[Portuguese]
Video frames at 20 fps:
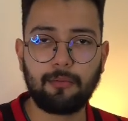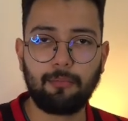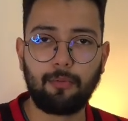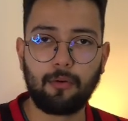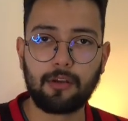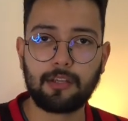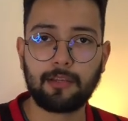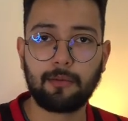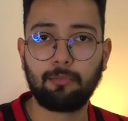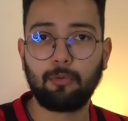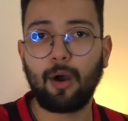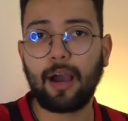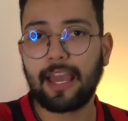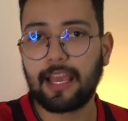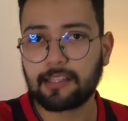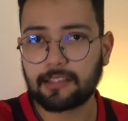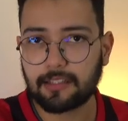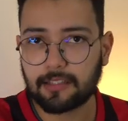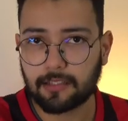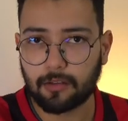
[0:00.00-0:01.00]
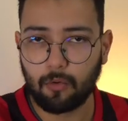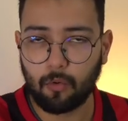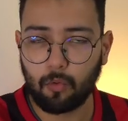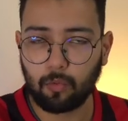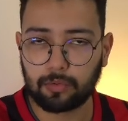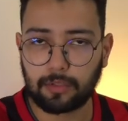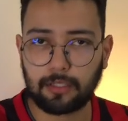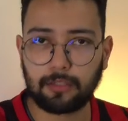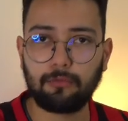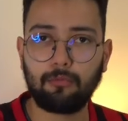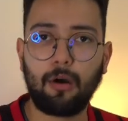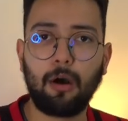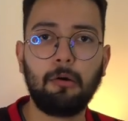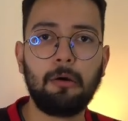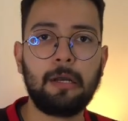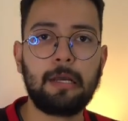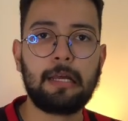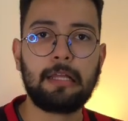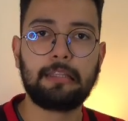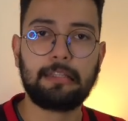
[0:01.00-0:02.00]
por exemplo, uma rescisão
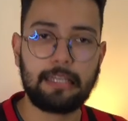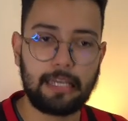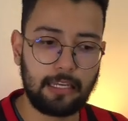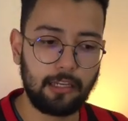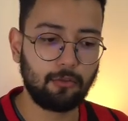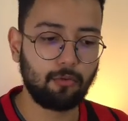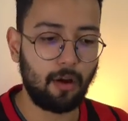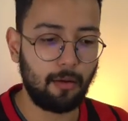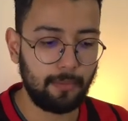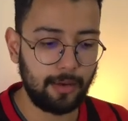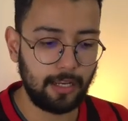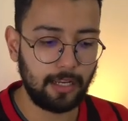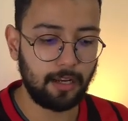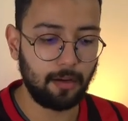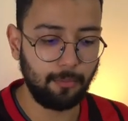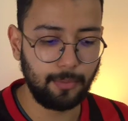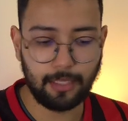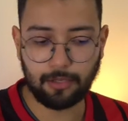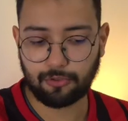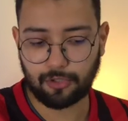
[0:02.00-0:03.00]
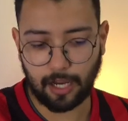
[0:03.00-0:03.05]
contratual dele no América Mineiro,